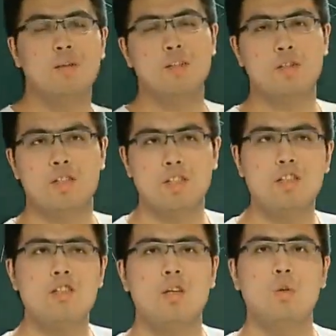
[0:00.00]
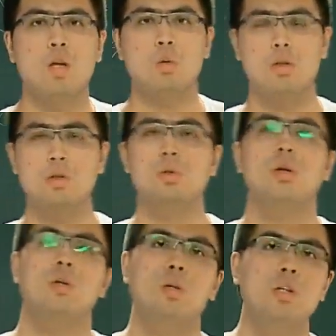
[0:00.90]
对吧？就是你能找多少对呢？就
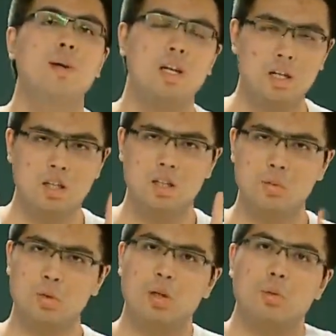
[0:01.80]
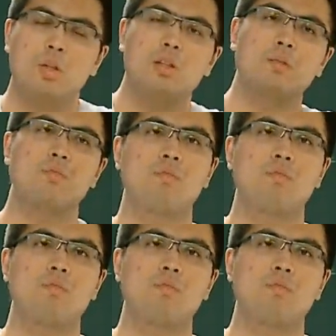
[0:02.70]
多少对，对吧？那么有多少对呢？